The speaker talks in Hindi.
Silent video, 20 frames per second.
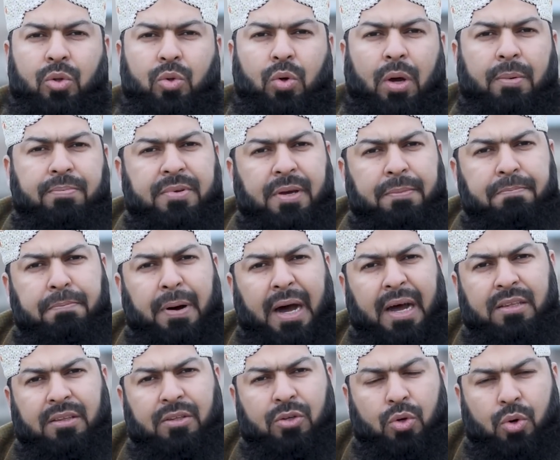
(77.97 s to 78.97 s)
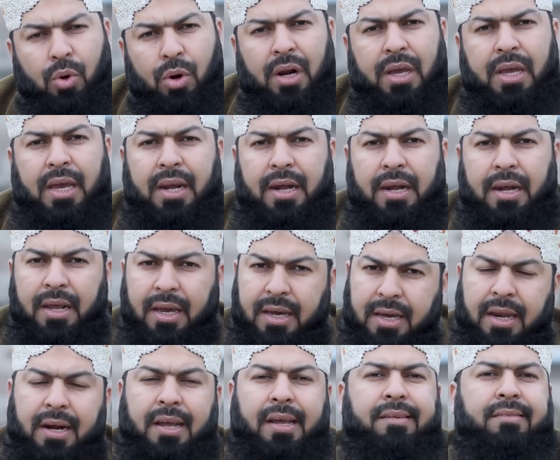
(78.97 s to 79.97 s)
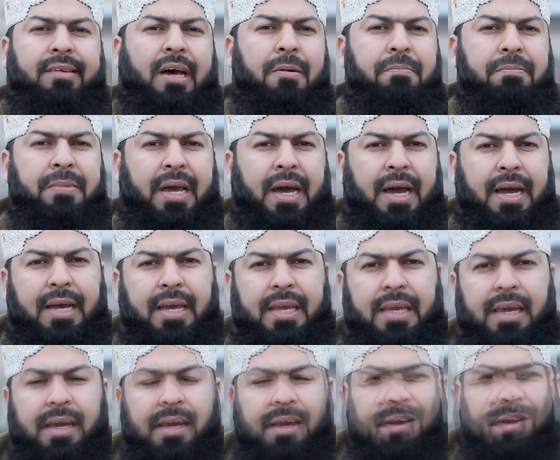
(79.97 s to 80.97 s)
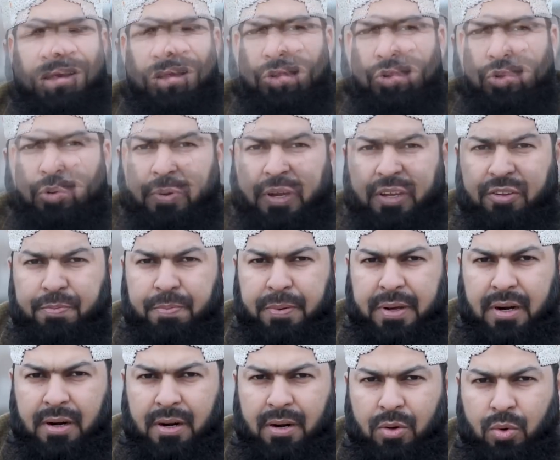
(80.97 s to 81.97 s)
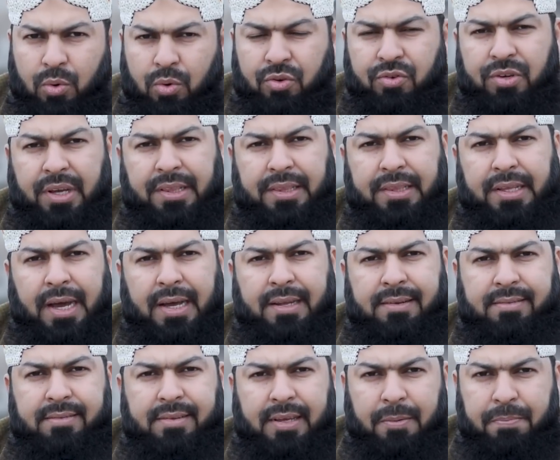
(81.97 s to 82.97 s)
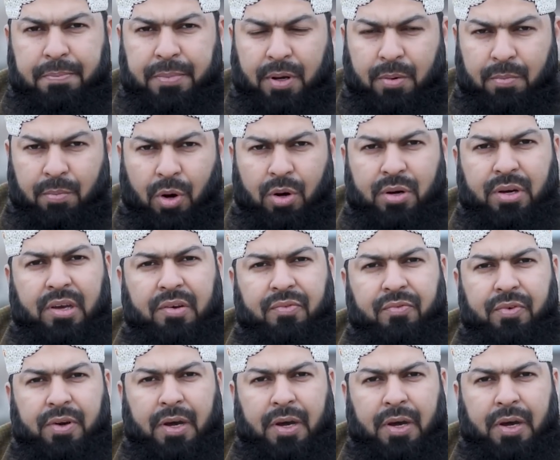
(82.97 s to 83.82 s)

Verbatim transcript: तो अब जब बात खुल के निखर के सामने आ गई है तो मैं इस पर कुछ अंदाज से अपना मौक़